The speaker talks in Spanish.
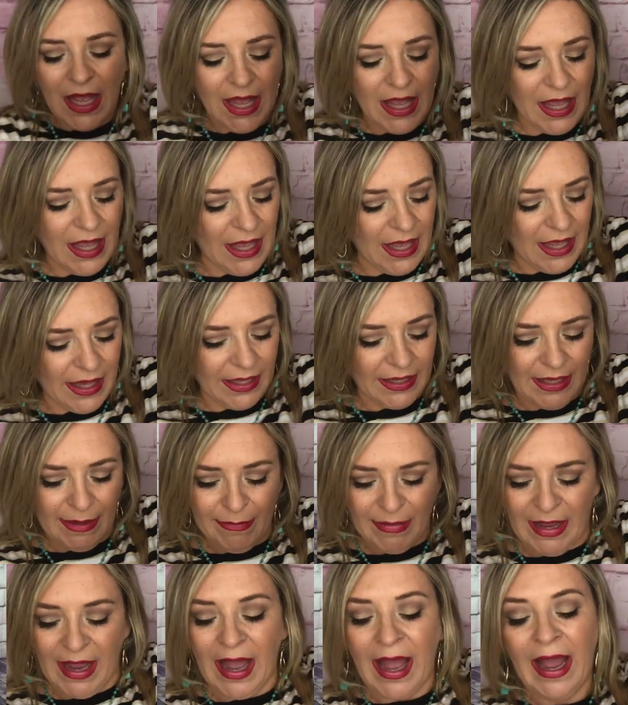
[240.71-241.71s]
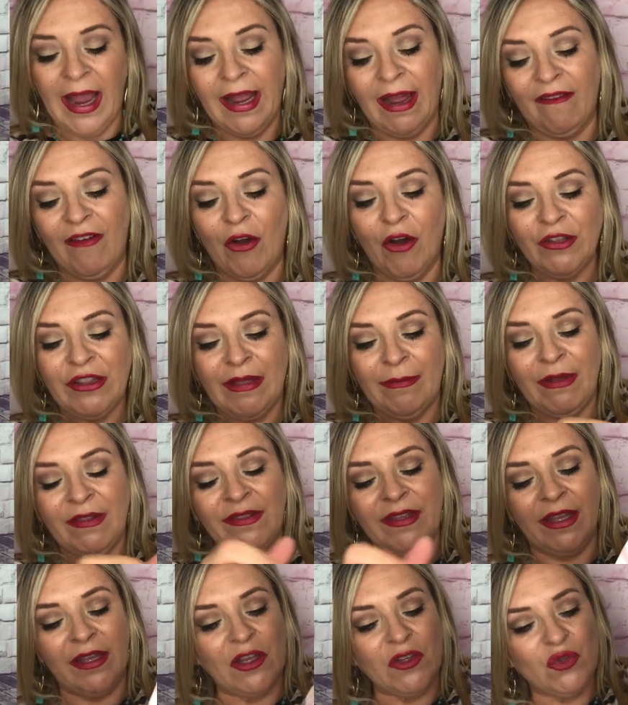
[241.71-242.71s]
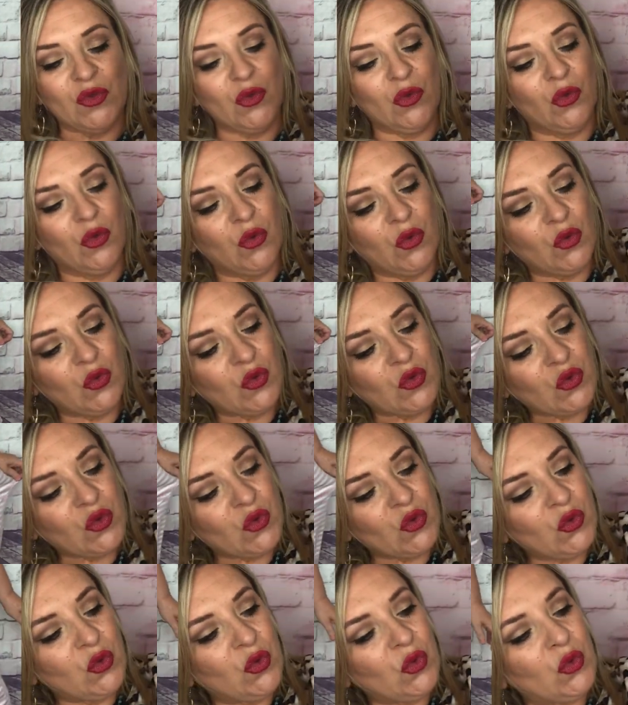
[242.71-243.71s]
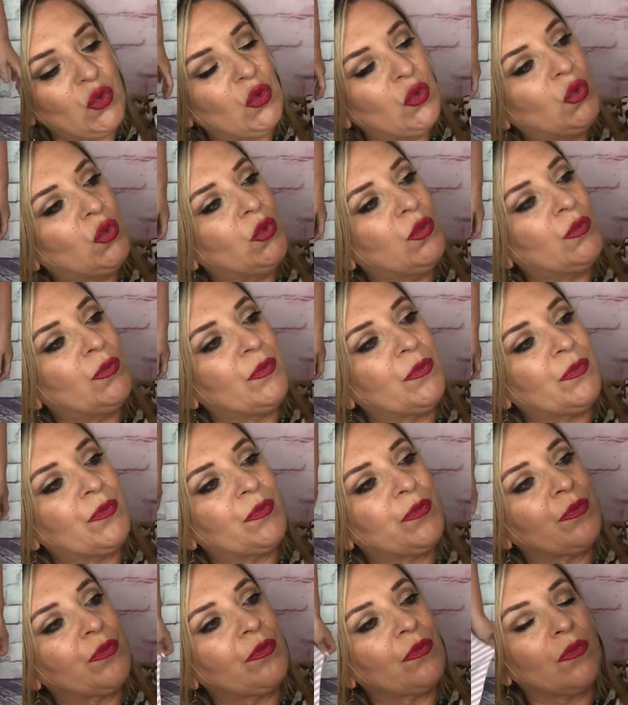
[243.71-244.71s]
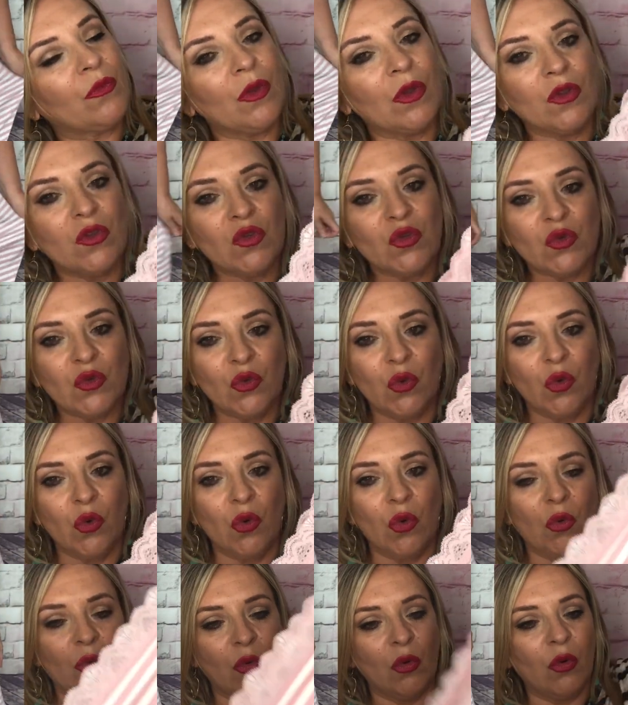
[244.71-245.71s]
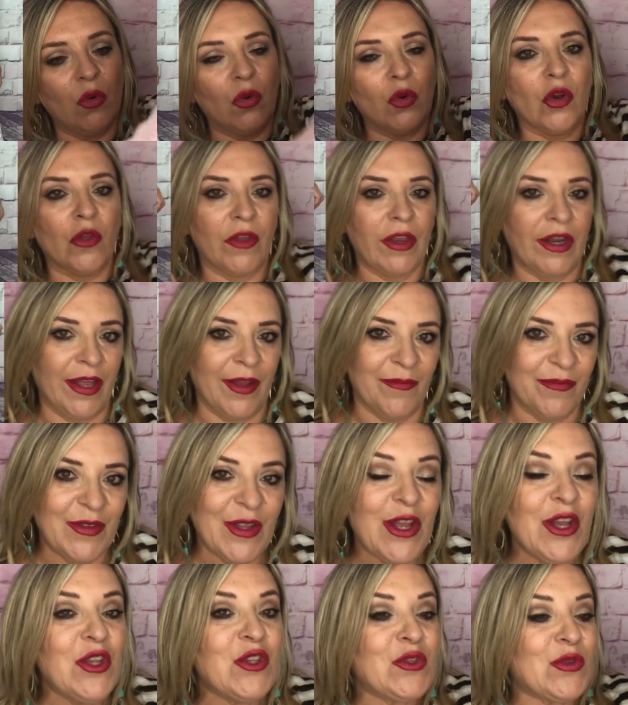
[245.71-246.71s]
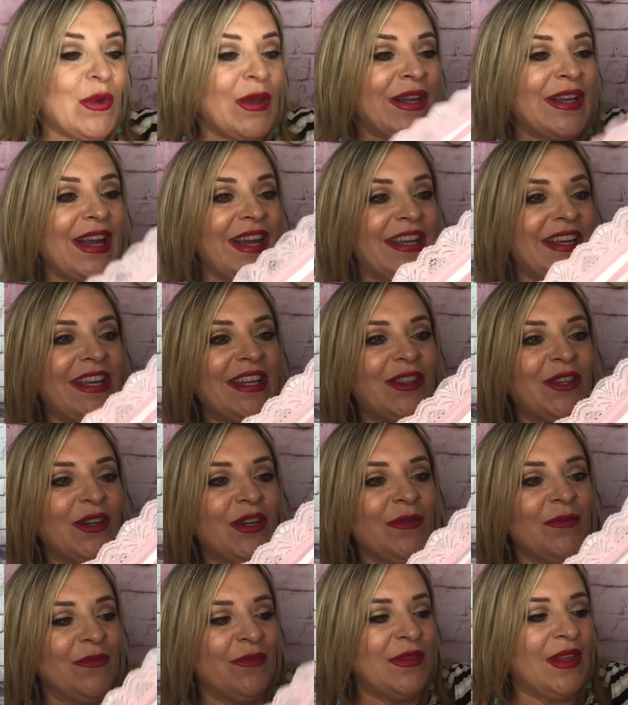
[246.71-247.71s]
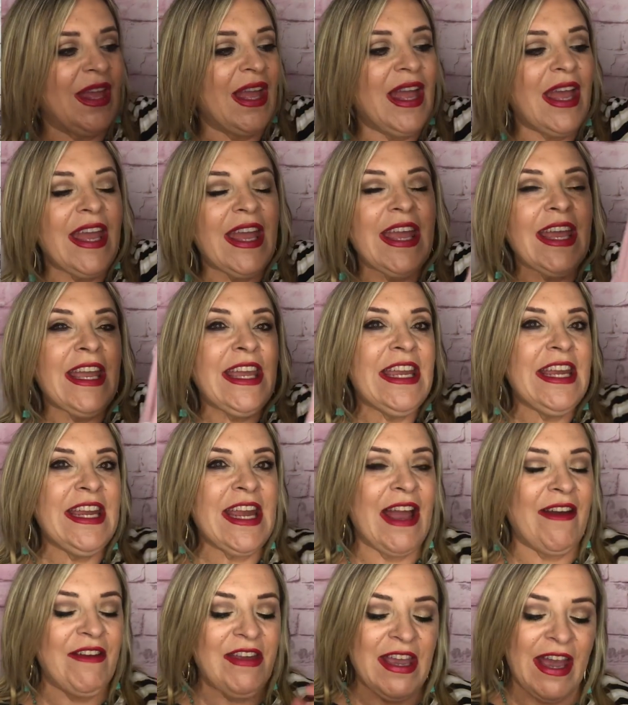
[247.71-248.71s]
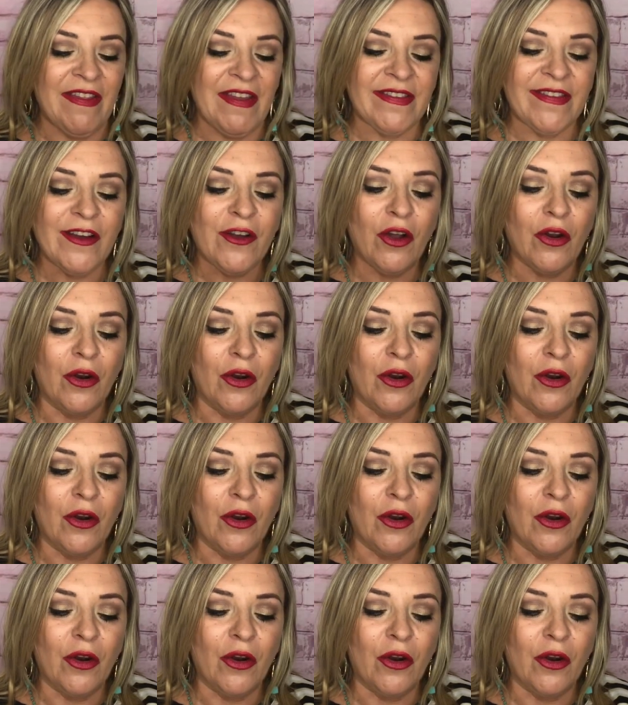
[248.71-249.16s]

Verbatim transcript: Eh, ¿qué más? Ah, eh, abajo también tiene su, su, su, lo diré, su encajito y había de este